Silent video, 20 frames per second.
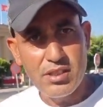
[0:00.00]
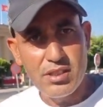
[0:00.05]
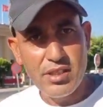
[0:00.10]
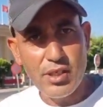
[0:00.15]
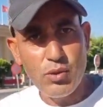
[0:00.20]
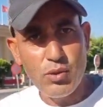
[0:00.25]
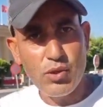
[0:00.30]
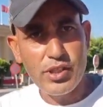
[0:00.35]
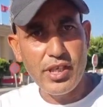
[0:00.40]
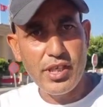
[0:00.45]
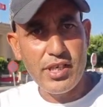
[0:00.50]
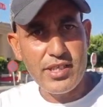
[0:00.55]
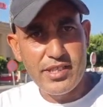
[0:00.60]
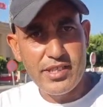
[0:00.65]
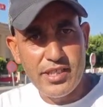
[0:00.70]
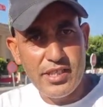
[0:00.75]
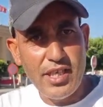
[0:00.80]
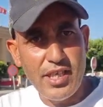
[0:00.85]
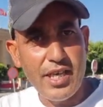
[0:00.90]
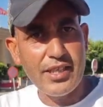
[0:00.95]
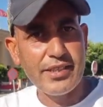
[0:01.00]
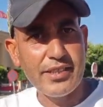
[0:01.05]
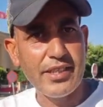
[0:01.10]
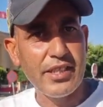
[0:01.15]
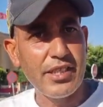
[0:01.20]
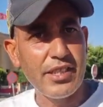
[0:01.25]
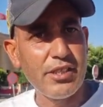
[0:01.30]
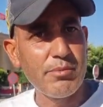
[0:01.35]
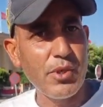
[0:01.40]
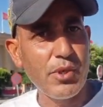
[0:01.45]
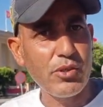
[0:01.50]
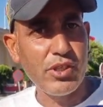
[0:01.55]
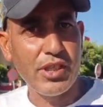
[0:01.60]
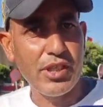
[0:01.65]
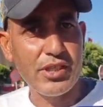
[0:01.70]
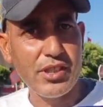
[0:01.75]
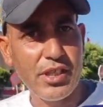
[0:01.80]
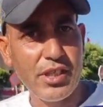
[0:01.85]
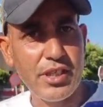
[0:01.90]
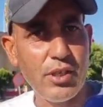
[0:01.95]
تيقول لك انا السيده عاصيه يعني النمره
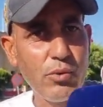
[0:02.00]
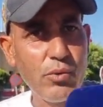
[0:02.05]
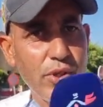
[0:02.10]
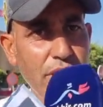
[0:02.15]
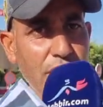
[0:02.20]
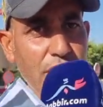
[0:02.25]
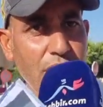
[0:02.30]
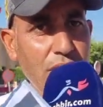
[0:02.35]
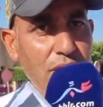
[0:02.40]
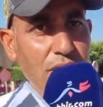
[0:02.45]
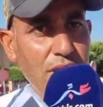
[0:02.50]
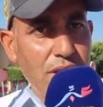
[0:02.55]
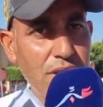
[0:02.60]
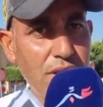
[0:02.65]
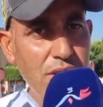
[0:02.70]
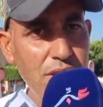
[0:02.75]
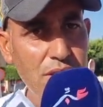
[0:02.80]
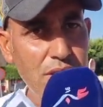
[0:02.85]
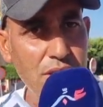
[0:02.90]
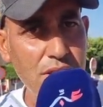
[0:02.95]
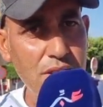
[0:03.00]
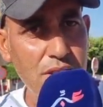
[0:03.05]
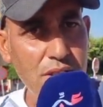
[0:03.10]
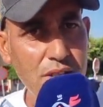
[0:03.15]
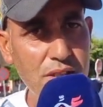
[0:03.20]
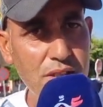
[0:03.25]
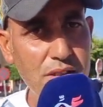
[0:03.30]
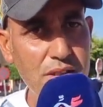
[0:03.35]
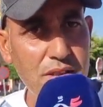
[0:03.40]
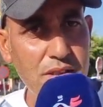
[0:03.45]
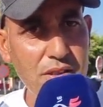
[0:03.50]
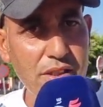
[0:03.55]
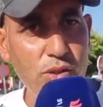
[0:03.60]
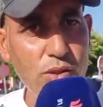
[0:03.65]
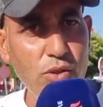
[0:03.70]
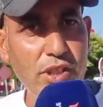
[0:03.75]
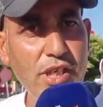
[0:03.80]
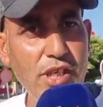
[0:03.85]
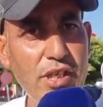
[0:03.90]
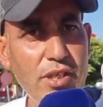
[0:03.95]
تنهضر انا وياها
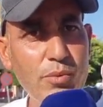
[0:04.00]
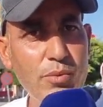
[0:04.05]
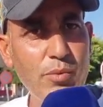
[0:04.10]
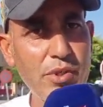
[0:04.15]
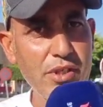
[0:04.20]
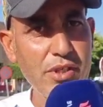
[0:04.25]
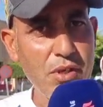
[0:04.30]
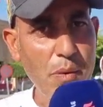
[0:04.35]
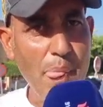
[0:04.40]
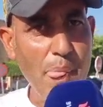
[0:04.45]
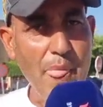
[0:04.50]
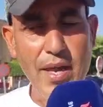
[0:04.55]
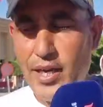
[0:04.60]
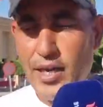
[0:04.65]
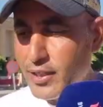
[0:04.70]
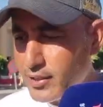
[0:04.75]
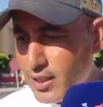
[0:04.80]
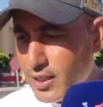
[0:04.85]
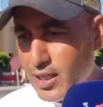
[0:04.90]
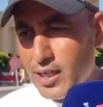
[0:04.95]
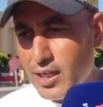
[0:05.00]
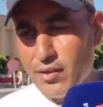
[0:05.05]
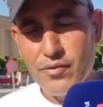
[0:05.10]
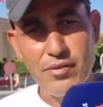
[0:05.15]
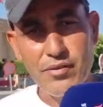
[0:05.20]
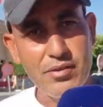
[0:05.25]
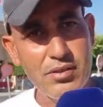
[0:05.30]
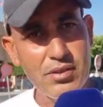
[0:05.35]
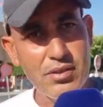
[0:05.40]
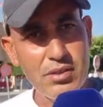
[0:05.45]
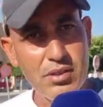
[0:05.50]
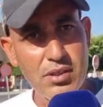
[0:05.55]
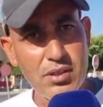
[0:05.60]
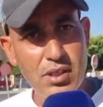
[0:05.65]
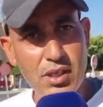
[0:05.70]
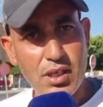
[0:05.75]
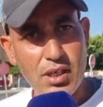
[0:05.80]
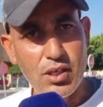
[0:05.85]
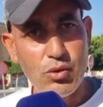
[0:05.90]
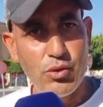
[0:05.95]
تيقول لك كان اعترف
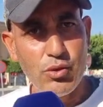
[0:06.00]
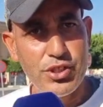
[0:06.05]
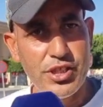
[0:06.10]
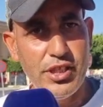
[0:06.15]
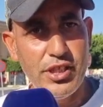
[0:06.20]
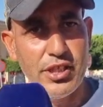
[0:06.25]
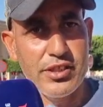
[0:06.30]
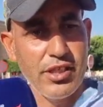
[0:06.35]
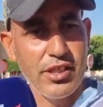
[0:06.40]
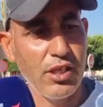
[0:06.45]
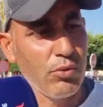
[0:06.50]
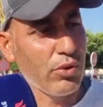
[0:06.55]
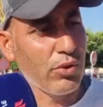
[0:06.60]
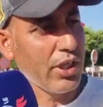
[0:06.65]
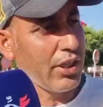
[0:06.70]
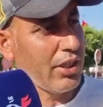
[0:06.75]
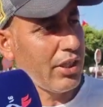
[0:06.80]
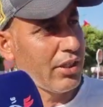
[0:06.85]
كلشي عندي اوراق